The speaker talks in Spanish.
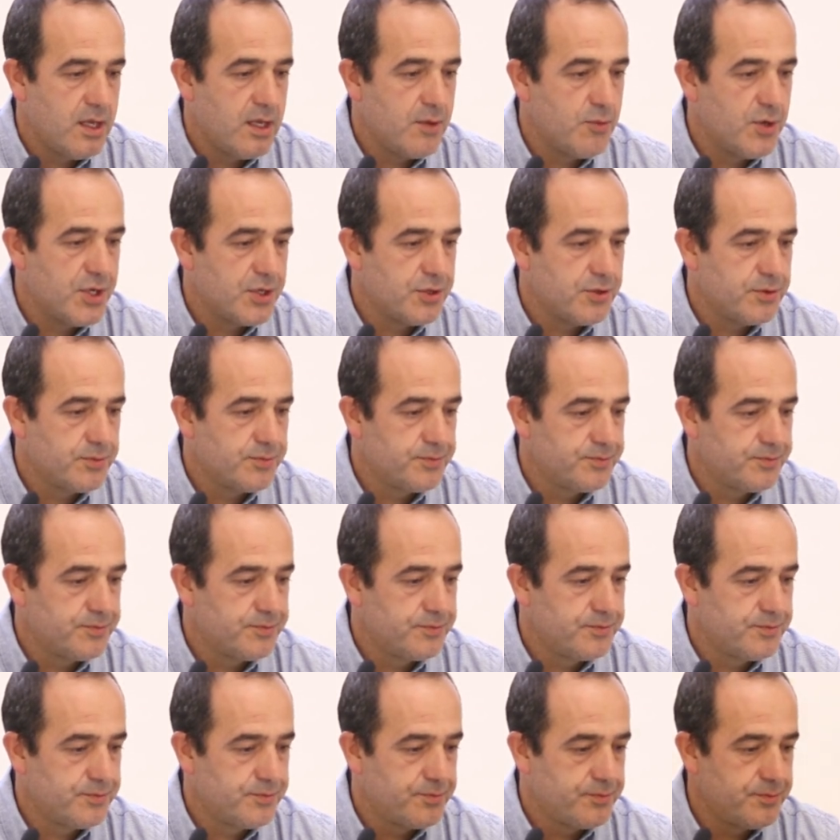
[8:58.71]
Y bueno,
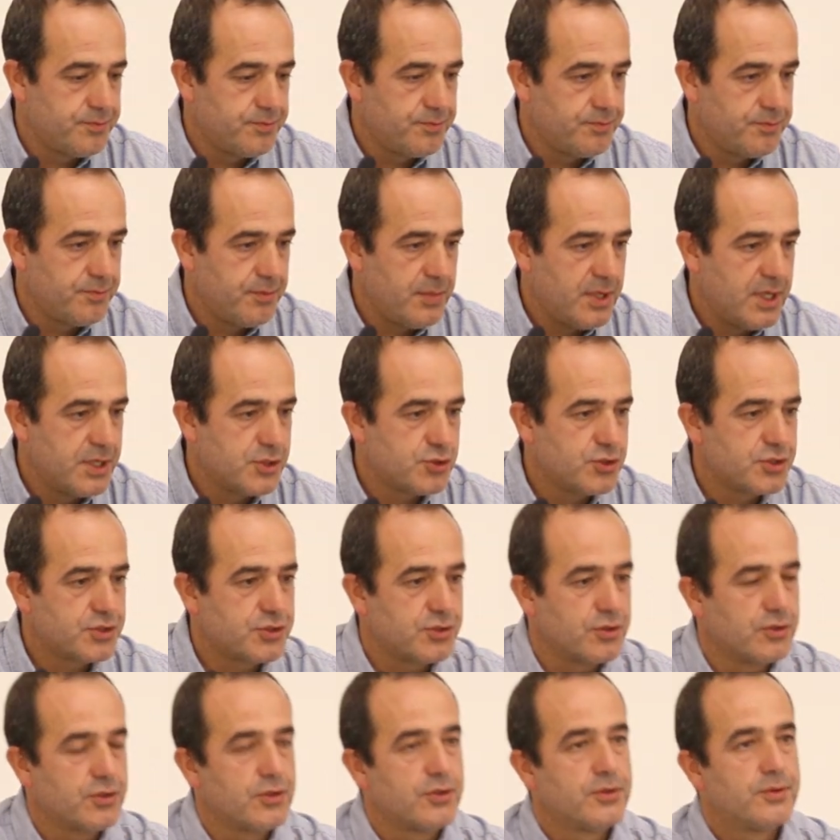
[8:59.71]
eso
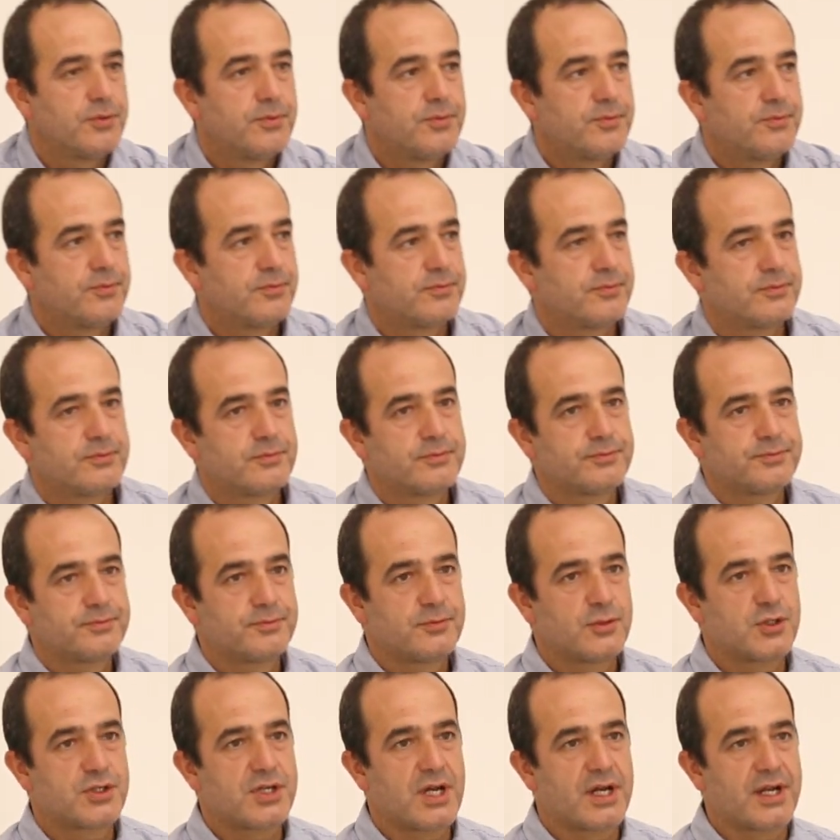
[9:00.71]
es todo.
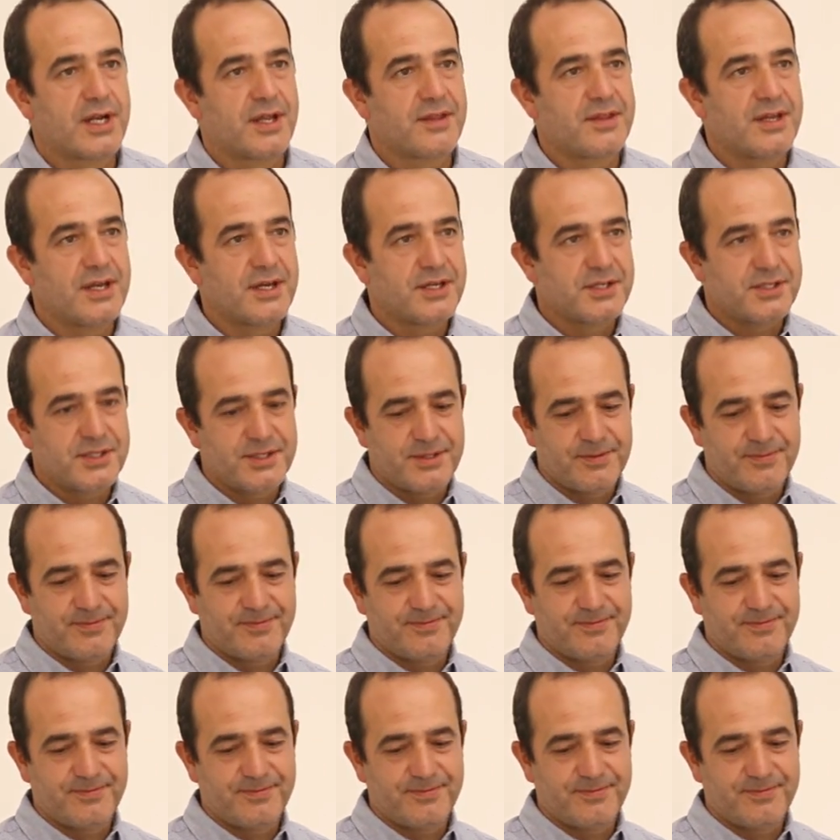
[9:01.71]
Muchas gracias.